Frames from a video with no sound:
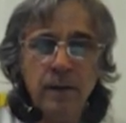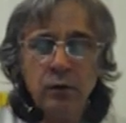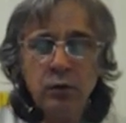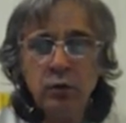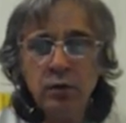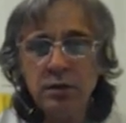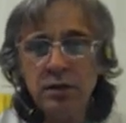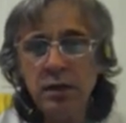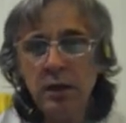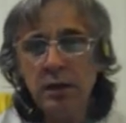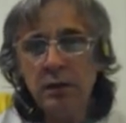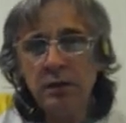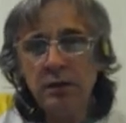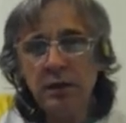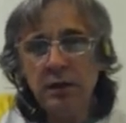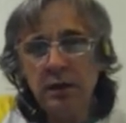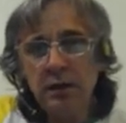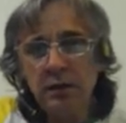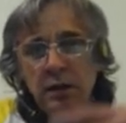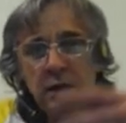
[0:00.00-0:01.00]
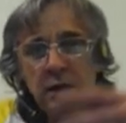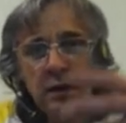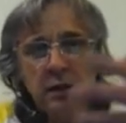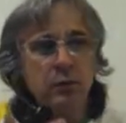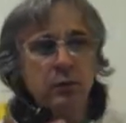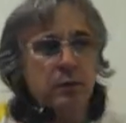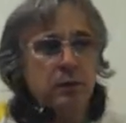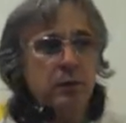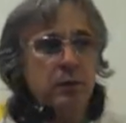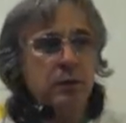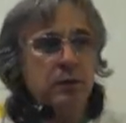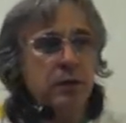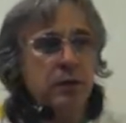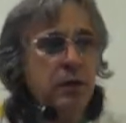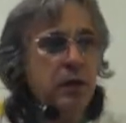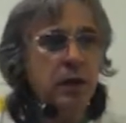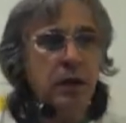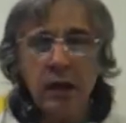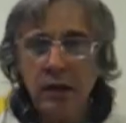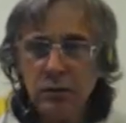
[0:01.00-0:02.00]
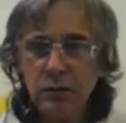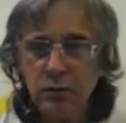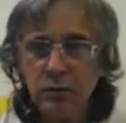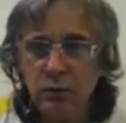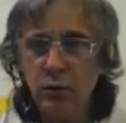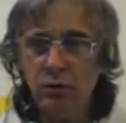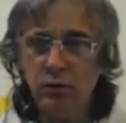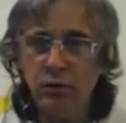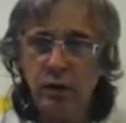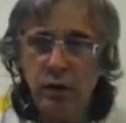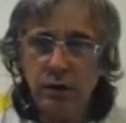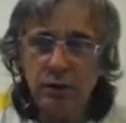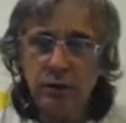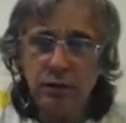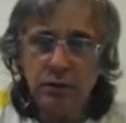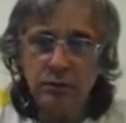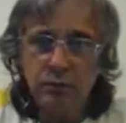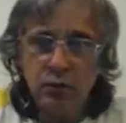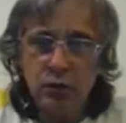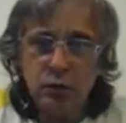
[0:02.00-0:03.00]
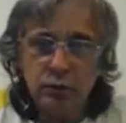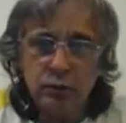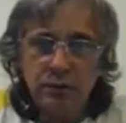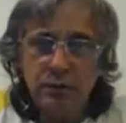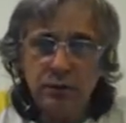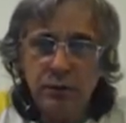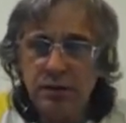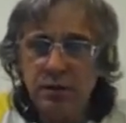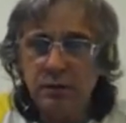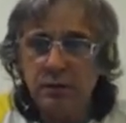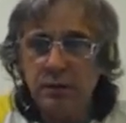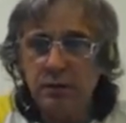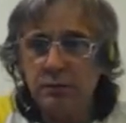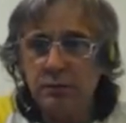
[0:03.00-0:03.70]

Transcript: То есть иногда вот это не игра слов, а это что-то вообще...